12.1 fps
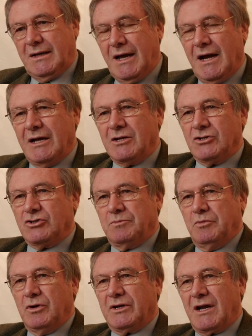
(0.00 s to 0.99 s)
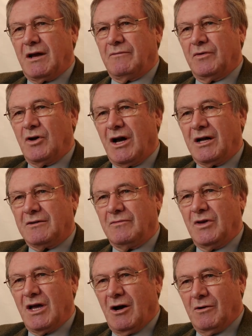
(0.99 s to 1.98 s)
der ein Gespür dafür
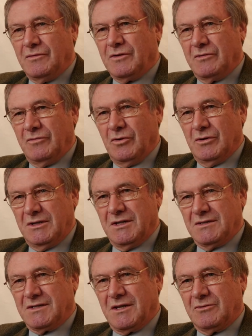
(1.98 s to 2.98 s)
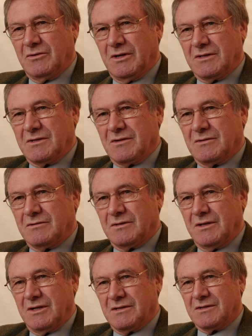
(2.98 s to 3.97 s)
hat, wie aufgewühlt die
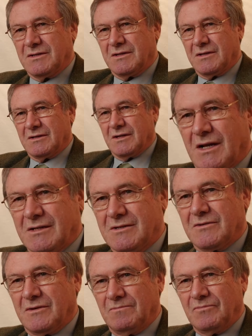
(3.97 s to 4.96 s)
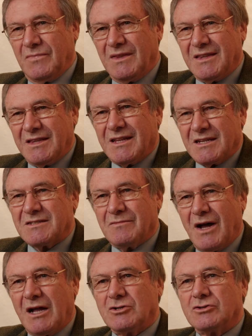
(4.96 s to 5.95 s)
Situation ist. Also
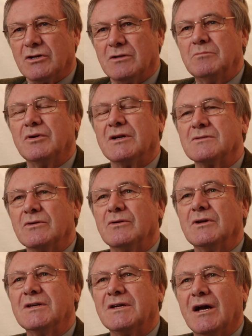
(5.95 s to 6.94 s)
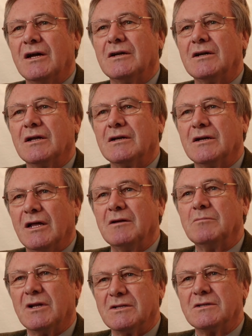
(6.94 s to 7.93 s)
das waren schon Persönlichkeiten, an
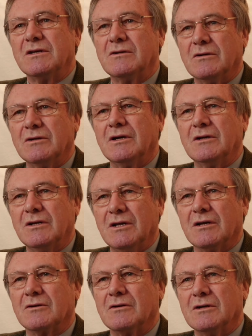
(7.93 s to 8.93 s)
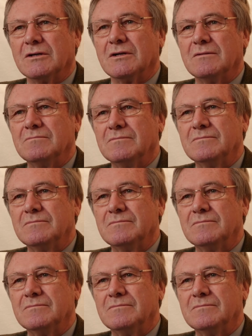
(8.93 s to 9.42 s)
denen man sich orientieren konnte.